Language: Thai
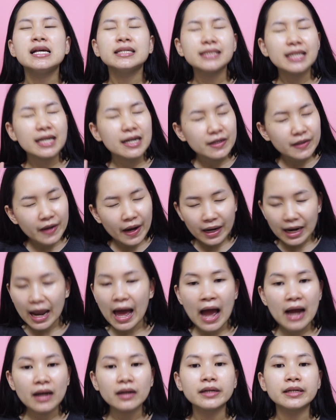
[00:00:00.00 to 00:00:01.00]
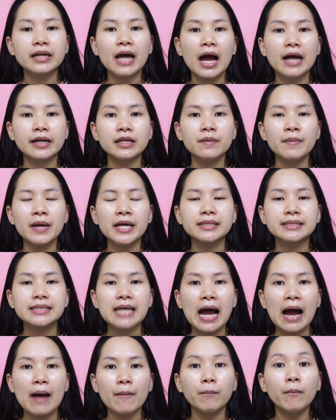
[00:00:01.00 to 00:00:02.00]
สิ่งแรก ๆ เลยนะคะที่เมย์
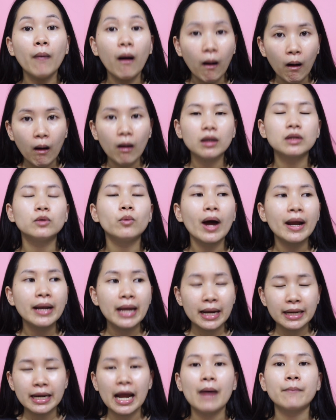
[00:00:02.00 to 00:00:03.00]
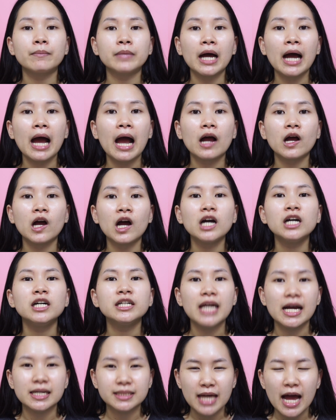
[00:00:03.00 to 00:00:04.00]
จะบอกหรือว่าแนะนำนะคะ ก็คือ
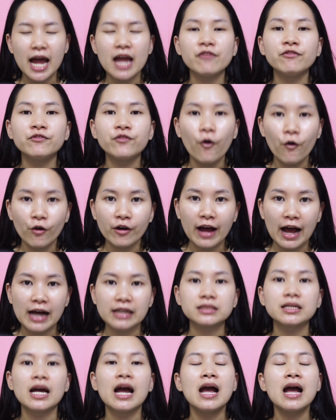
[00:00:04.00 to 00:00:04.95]
อยากจะให้โฟกัส